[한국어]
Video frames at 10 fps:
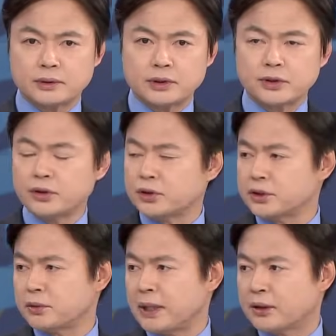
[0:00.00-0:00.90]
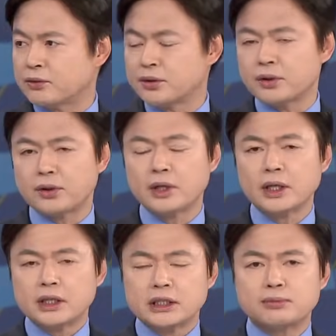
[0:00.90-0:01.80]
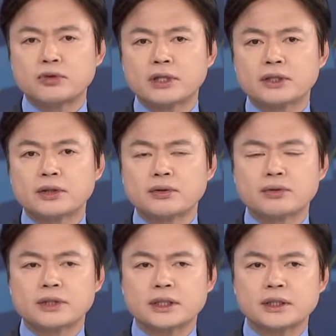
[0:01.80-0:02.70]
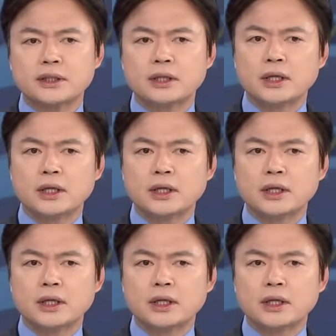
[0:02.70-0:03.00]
의견들이 훨씬 더 많고요. 네. 이분 같은 경우는 사실